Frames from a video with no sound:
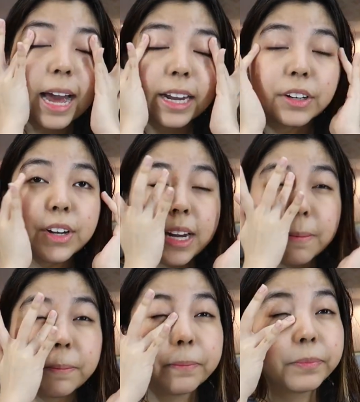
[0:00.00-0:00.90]
eye
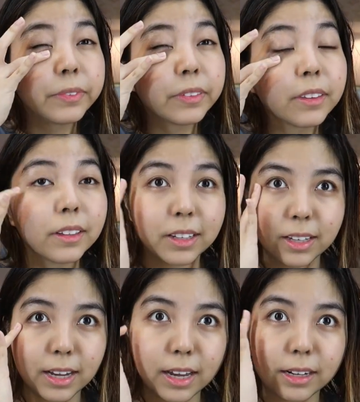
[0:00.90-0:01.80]
cream.
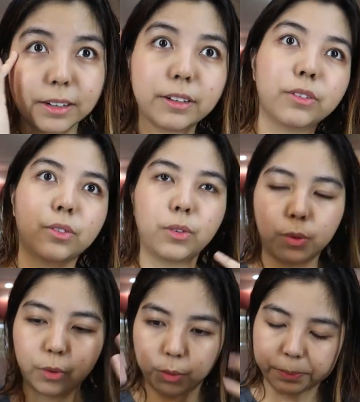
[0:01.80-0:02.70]
Yan.
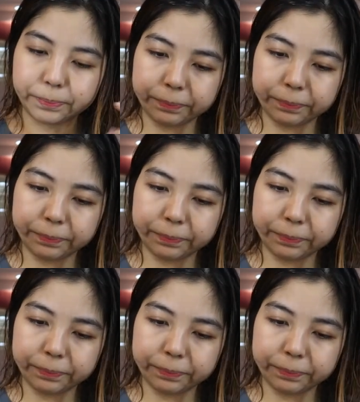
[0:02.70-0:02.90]
So,